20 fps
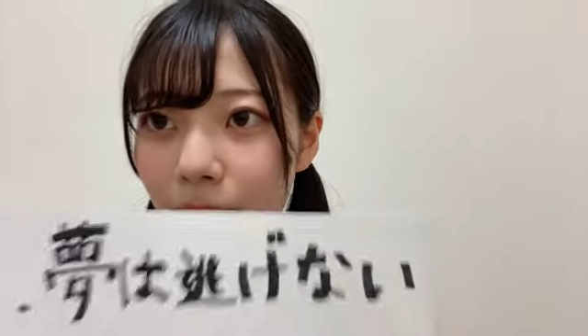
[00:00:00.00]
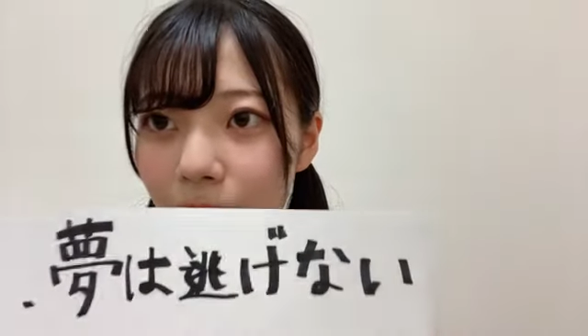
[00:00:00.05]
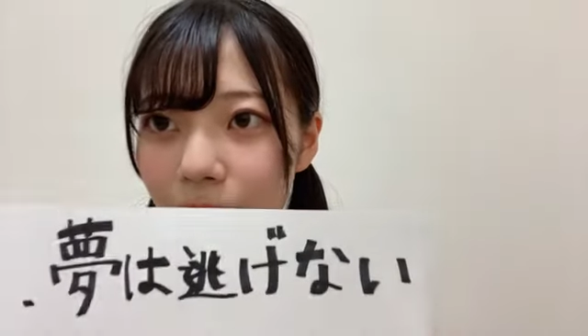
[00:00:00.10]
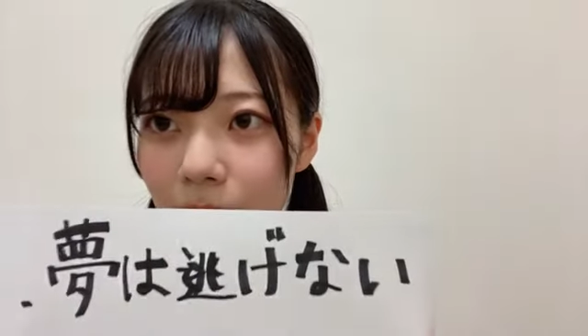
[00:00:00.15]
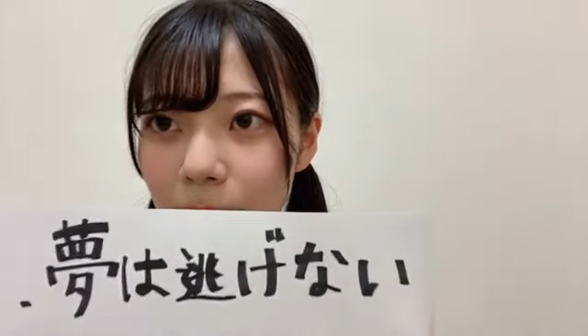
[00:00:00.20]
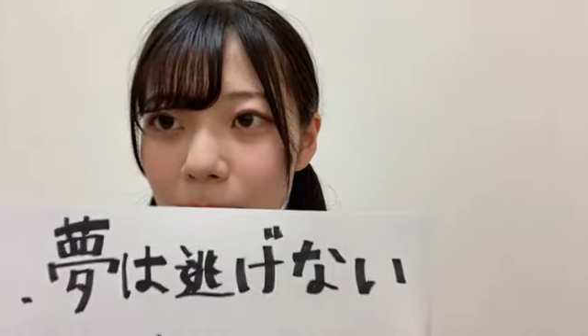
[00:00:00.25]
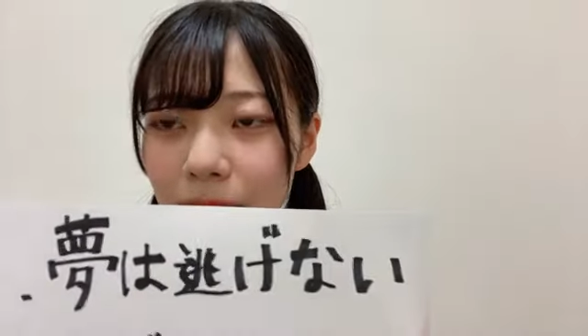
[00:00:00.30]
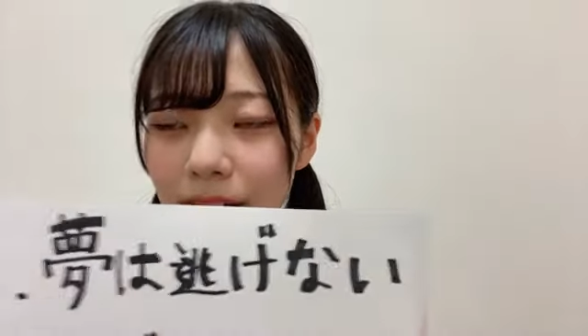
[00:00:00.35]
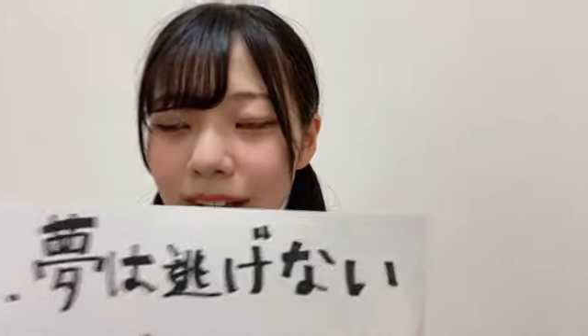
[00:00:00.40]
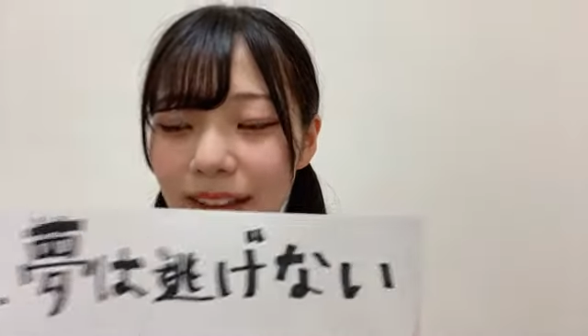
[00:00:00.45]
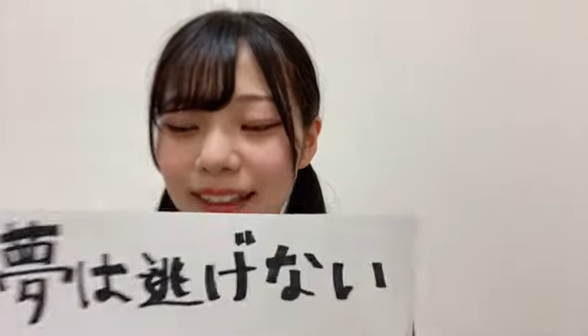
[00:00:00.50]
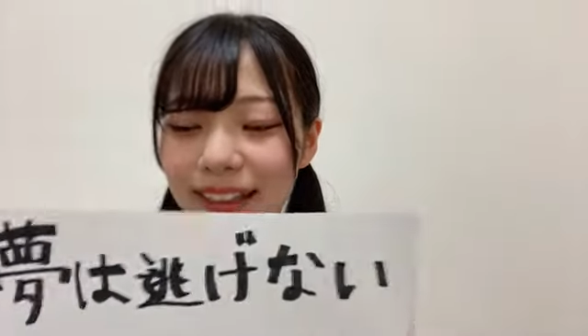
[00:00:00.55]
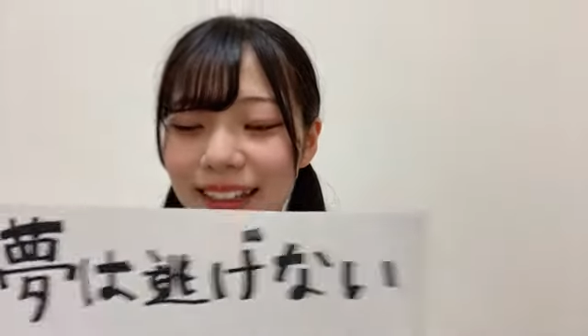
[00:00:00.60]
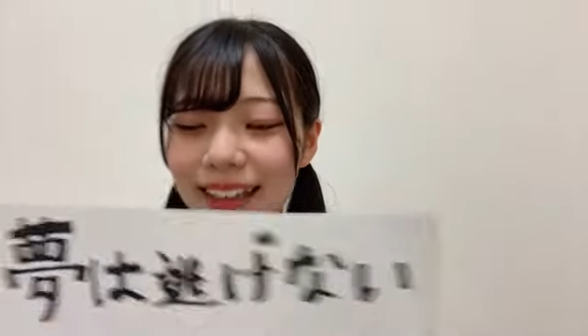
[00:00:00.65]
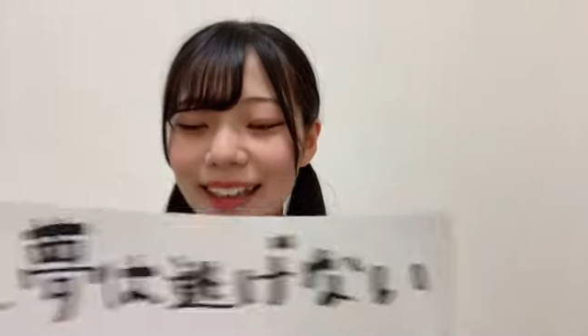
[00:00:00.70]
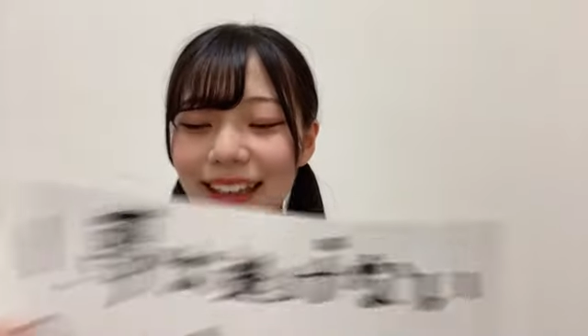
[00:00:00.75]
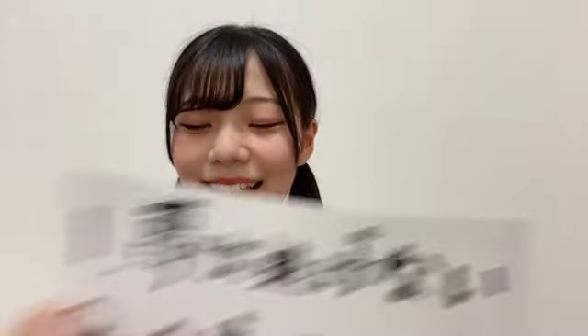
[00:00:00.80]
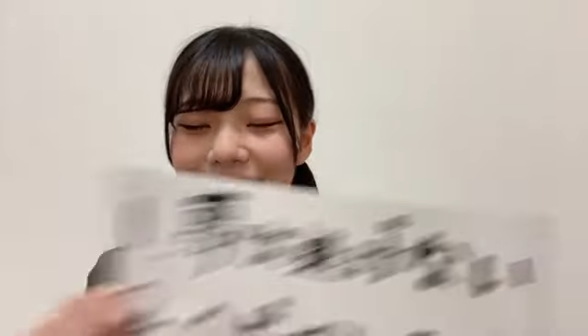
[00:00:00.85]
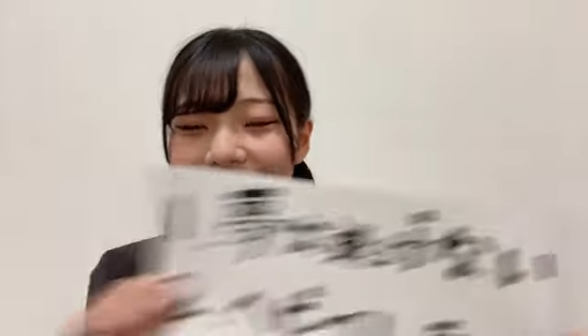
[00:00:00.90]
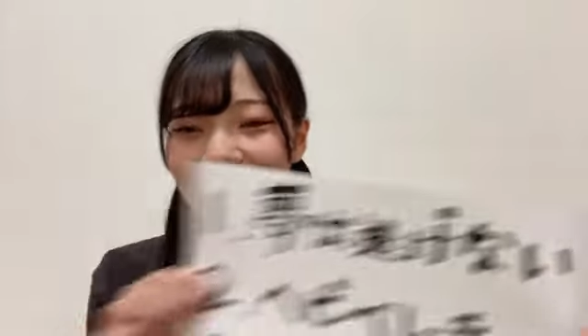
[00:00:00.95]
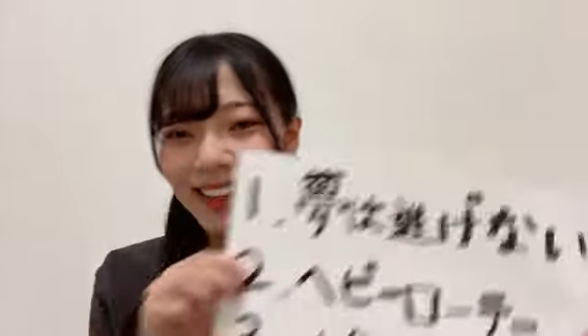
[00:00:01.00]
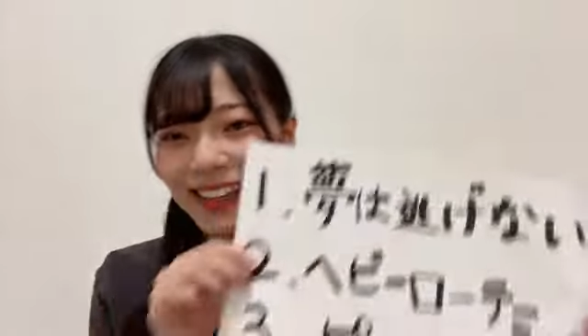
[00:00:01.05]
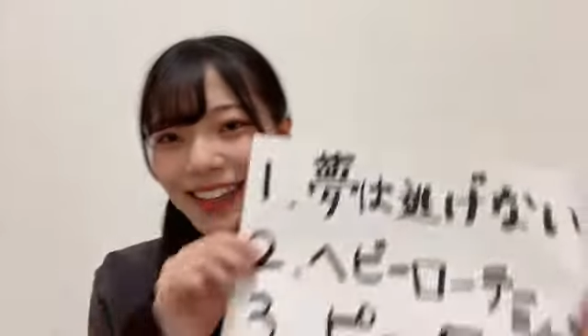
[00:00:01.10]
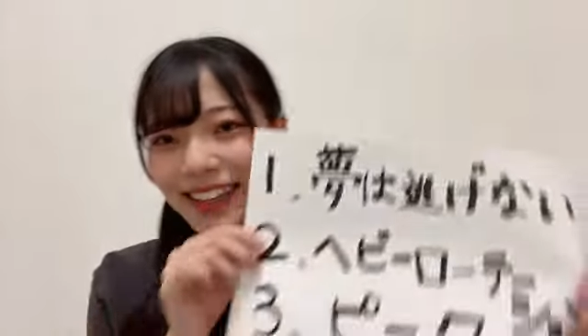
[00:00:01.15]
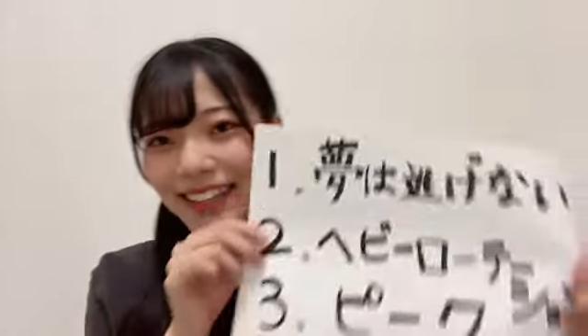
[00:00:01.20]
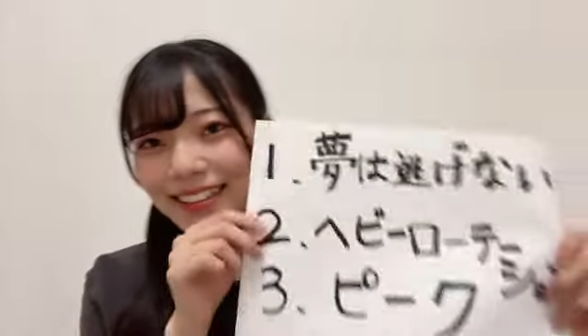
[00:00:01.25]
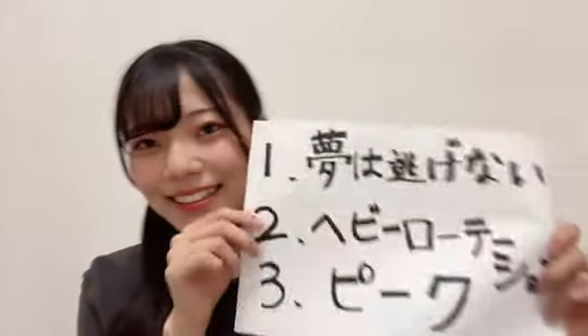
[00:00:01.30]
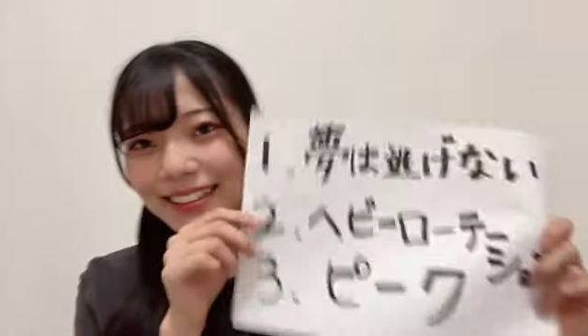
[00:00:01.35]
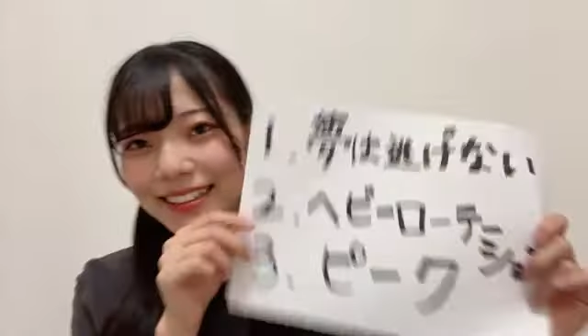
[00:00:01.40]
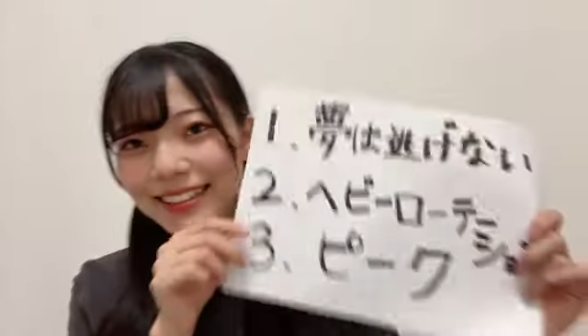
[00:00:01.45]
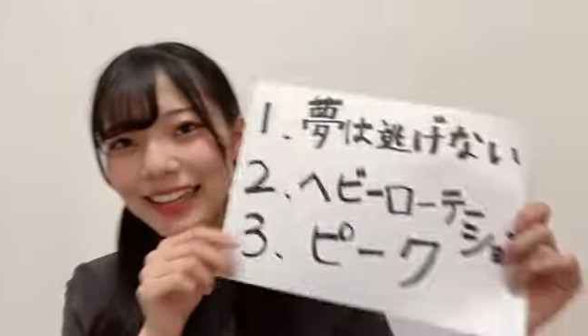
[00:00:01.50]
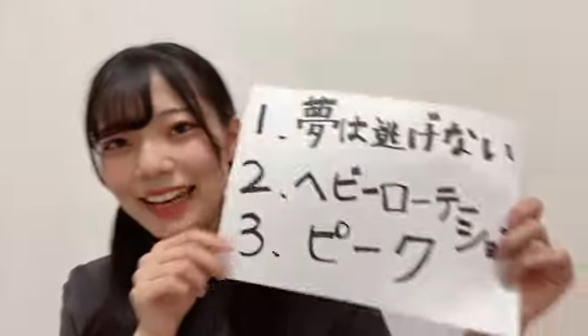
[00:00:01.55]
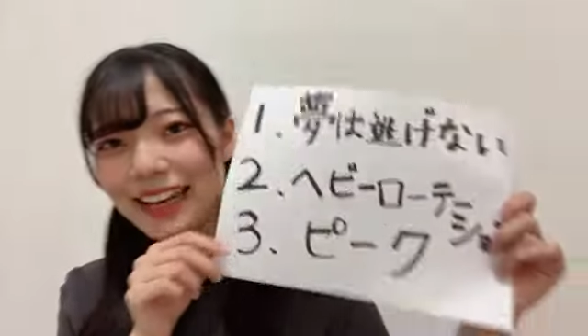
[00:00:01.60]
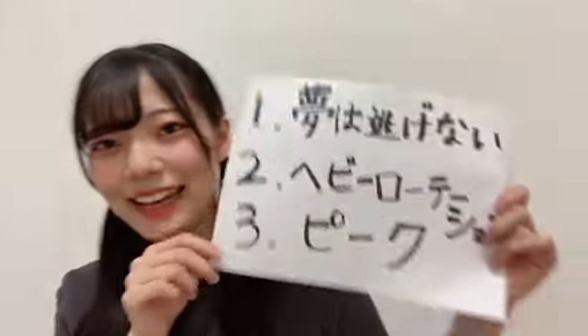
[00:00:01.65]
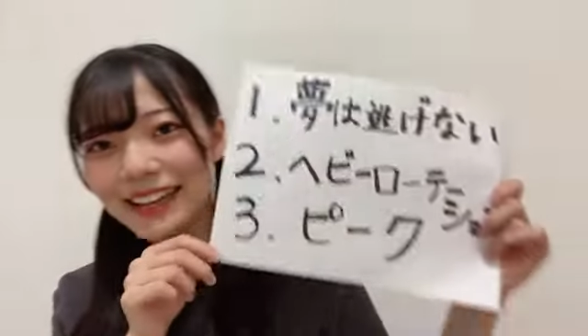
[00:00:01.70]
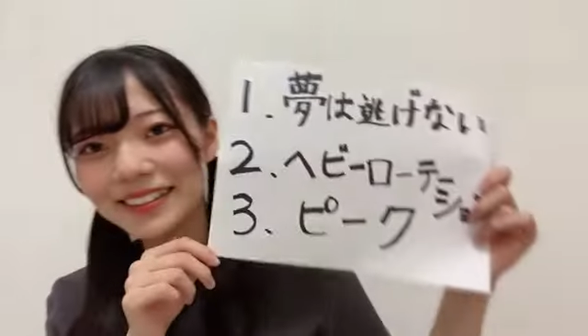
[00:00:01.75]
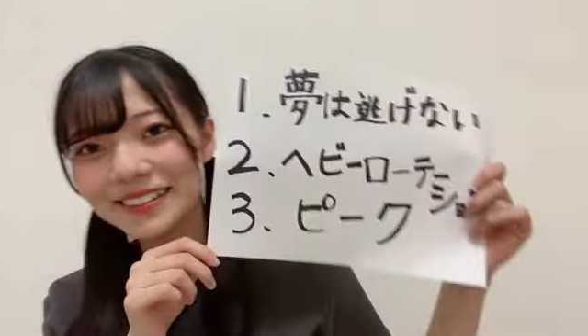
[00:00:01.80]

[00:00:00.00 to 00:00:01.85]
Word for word: 夢は逃げないですは